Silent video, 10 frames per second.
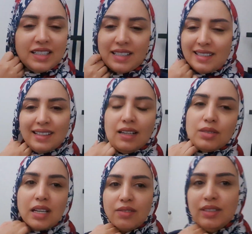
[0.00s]
هادشي لا
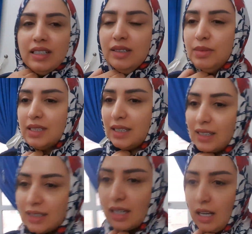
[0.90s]
صافي يعني ماشي
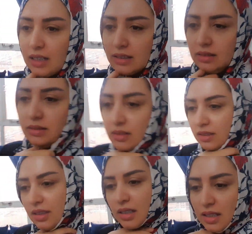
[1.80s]
على شي حاجه
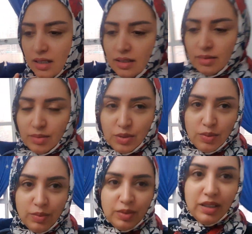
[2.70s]
باش
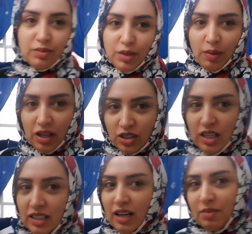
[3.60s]
بنادم ما يبقاش
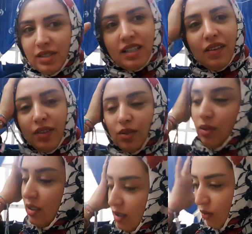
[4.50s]
الهضره بزاف يقول
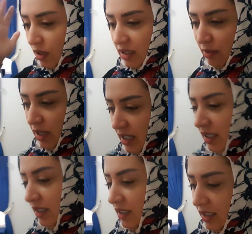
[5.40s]
لك صورتي بلا
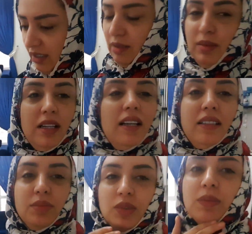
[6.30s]
هادي درتي بلا هادي
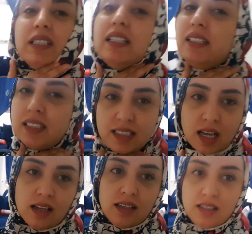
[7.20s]
المهم انا درتها
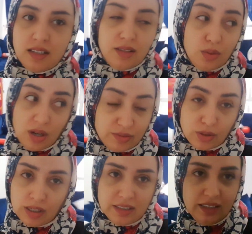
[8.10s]
ورا الفطور
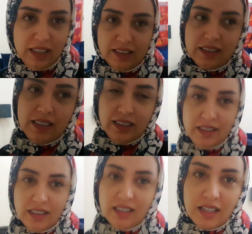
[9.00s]
غادي نحيدها
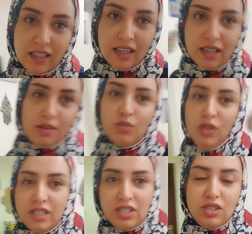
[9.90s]
يعني انا غير
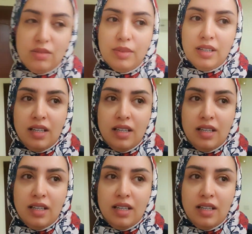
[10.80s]
محتجبه